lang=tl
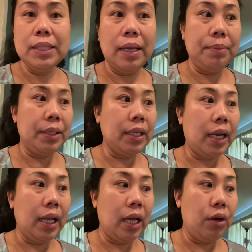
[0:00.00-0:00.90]
namin na
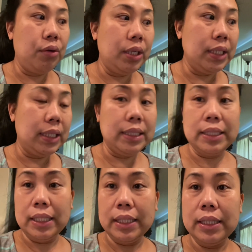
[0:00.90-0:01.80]
kailangang
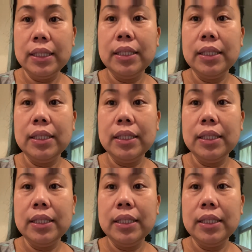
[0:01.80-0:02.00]
linisin.